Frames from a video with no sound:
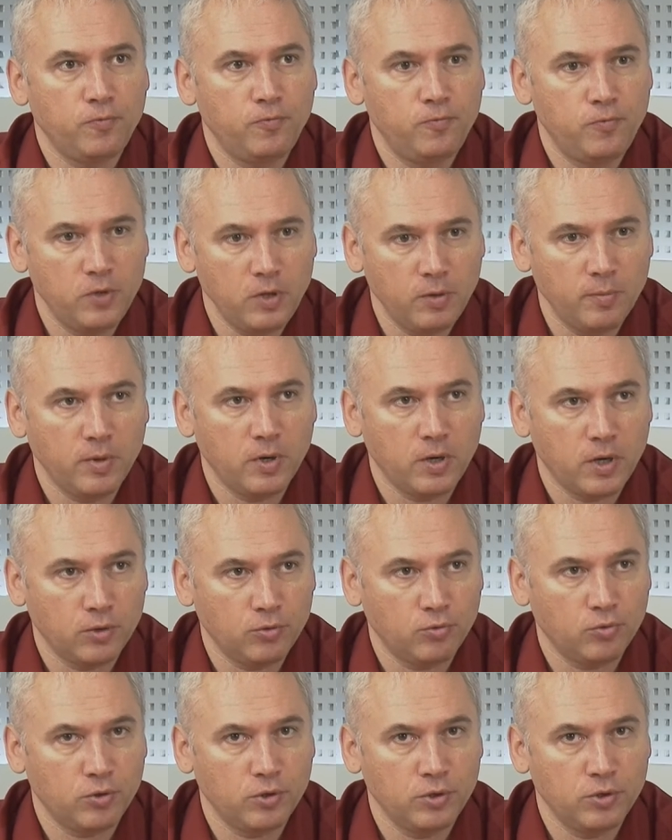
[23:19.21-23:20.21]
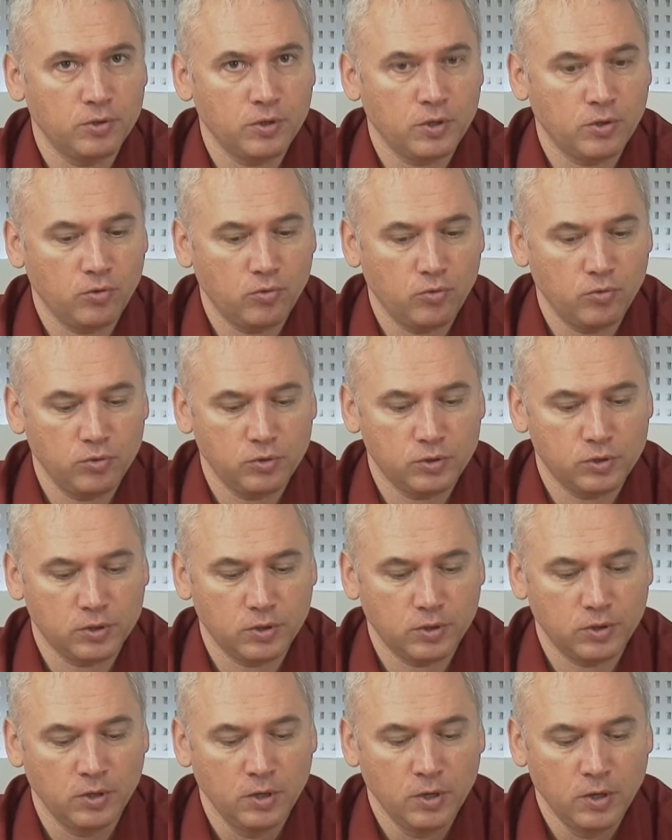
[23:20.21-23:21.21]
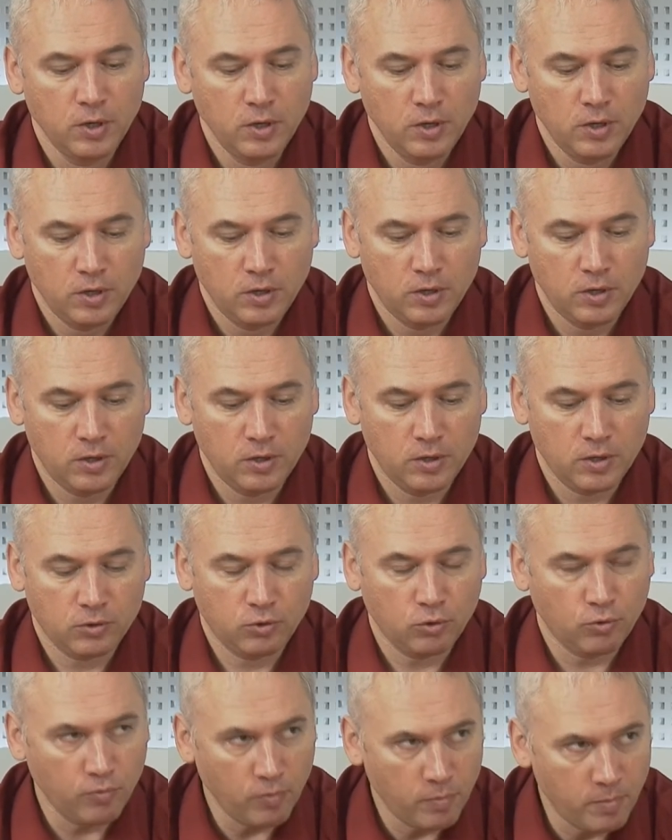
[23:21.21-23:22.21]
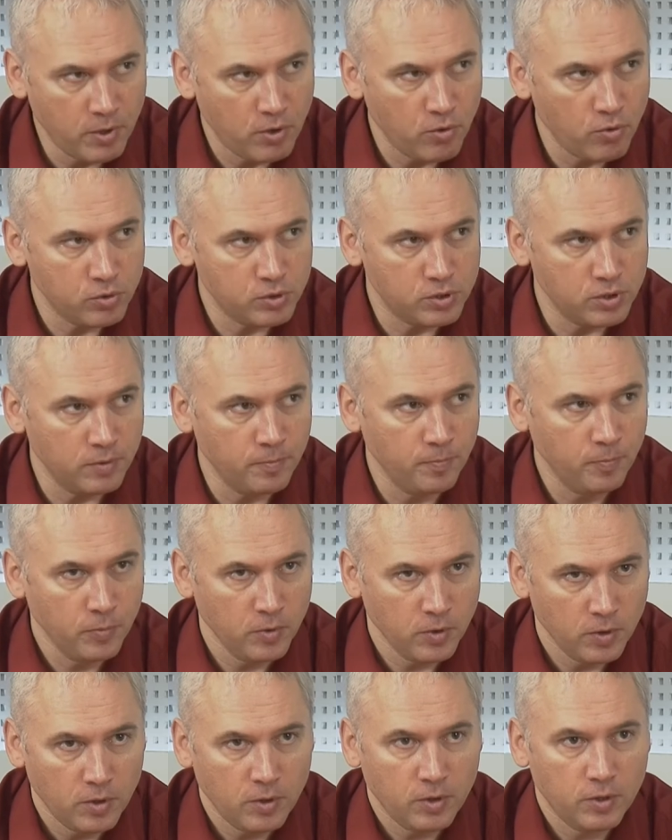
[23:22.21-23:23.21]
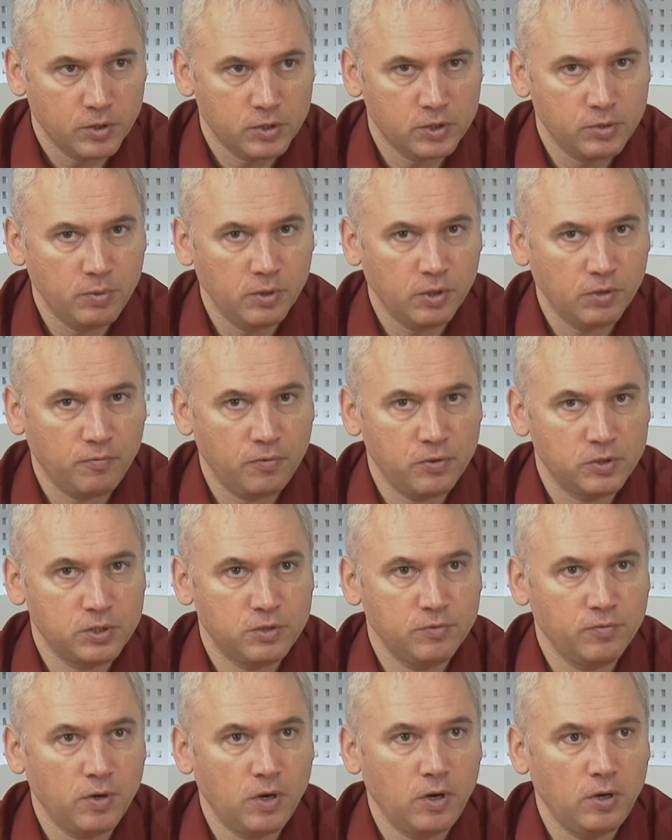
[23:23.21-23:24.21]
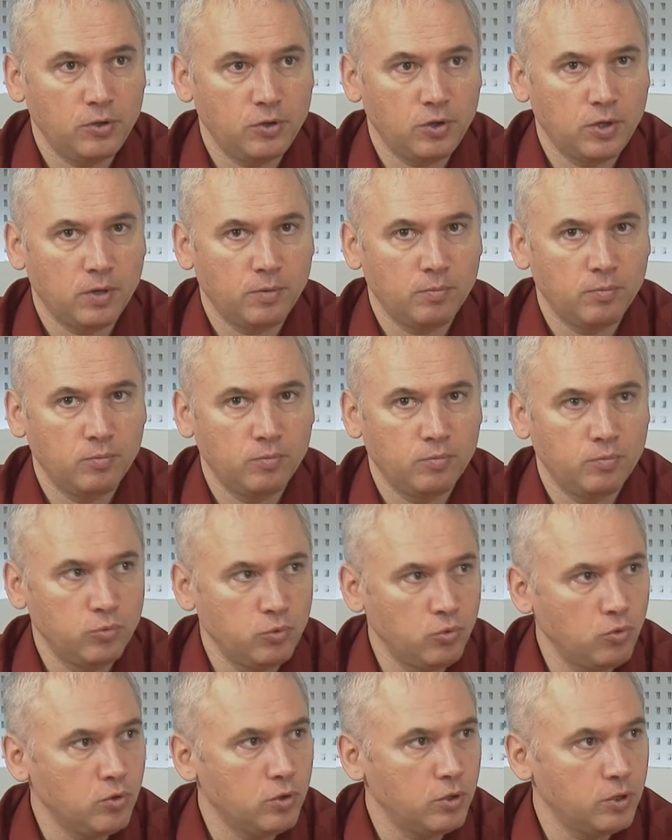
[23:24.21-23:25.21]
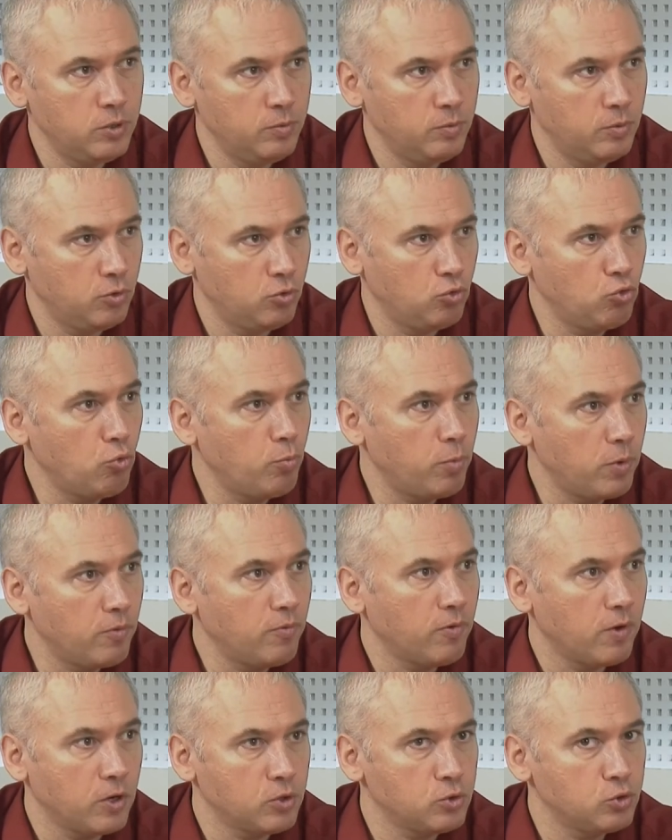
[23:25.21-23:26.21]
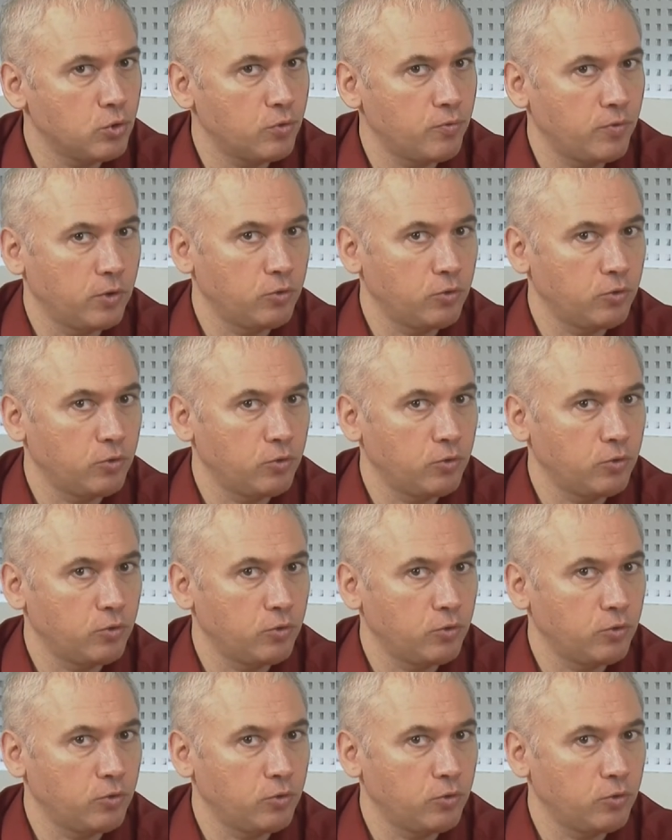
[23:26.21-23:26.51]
фильмы, которые находятся, э, которые вы берете к себе на фестиваль, там много именно топовых актеров.